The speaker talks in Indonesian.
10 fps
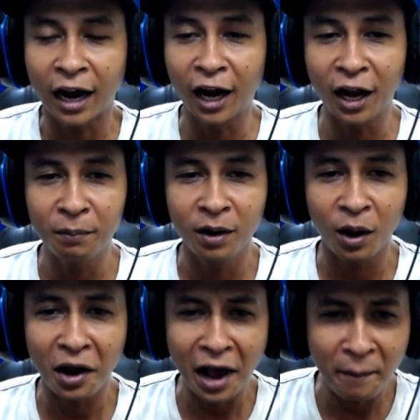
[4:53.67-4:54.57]
kalian
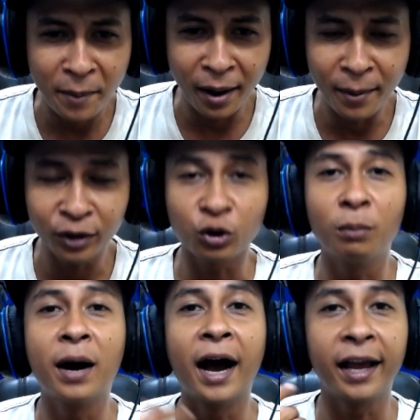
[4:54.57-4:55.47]
bilangnya gampang bang
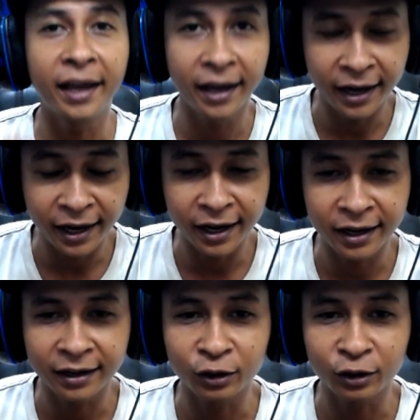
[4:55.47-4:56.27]
cobain